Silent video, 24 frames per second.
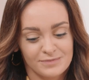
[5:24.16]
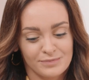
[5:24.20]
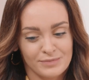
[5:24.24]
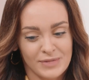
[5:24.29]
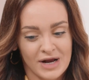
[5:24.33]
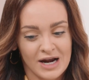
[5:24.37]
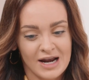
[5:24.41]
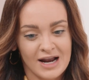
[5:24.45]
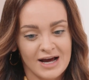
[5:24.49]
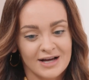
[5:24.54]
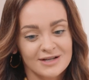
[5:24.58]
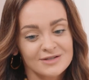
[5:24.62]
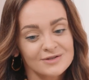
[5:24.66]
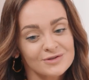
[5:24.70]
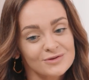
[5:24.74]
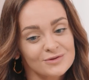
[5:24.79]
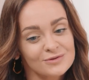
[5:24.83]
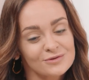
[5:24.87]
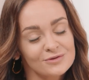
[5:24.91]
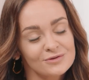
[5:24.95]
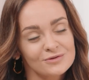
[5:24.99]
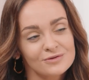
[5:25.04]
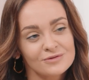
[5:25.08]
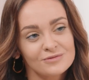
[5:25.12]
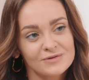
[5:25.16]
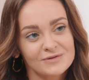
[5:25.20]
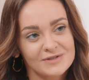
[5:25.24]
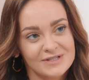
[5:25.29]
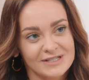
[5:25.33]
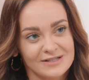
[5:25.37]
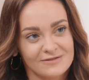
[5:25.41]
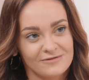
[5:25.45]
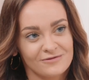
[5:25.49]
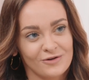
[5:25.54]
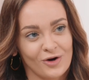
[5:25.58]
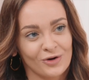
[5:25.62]
balansu,
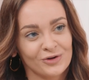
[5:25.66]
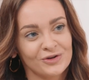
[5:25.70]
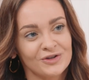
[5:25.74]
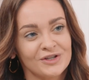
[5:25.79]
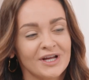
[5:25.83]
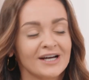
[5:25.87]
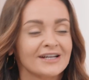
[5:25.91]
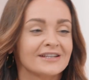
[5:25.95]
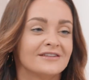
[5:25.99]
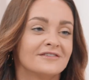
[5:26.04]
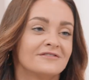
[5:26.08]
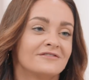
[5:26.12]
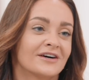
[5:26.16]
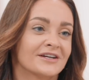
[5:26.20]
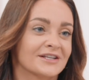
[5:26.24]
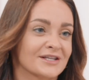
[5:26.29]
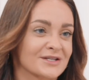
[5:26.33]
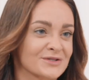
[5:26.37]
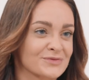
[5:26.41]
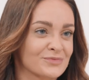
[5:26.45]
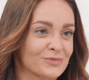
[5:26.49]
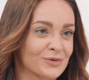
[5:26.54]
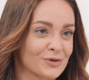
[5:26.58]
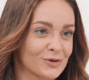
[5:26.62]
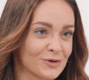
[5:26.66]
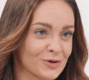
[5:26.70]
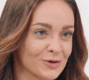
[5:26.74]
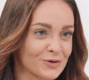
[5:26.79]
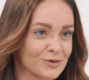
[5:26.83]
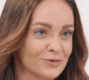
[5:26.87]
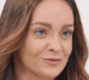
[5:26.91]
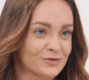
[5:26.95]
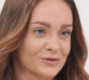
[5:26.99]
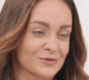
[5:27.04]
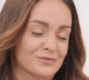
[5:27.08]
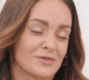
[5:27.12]
odnajdywania
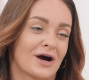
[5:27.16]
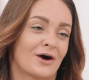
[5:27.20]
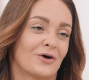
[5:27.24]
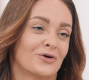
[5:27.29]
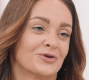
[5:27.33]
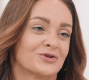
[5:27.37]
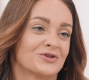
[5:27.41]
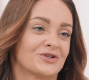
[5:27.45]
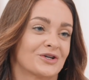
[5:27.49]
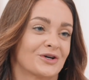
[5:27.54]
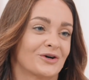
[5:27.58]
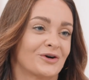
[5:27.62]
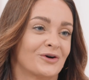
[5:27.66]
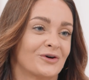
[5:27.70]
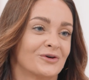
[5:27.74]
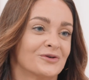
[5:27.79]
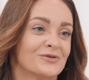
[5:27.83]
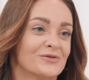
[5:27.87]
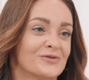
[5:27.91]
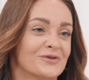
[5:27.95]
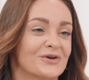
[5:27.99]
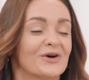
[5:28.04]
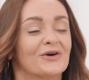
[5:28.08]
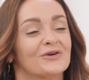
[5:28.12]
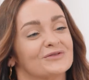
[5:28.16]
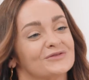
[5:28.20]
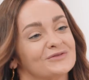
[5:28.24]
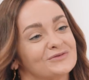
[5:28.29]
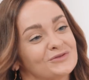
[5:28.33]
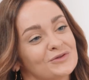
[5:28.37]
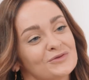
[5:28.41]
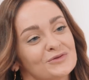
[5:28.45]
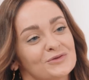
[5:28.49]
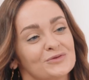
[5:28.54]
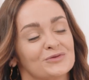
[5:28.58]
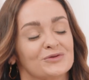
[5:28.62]
spokoju w tym chaosie. O, o
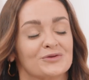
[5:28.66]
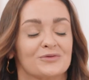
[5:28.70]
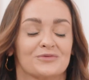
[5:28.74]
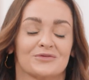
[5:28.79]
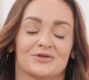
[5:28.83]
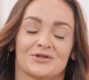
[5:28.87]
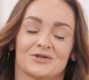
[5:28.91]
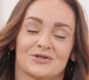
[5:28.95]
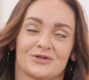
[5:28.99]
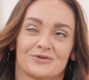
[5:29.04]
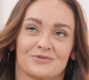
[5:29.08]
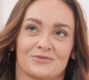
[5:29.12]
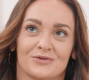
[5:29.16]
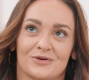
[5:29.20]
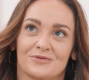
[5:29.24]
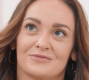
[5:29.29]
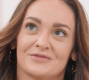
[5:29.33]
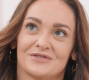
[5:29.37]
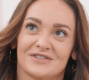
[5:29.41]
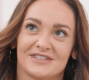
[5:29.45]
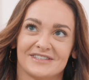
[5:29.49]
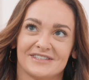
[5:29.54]
to, to, to myślę, że byłoby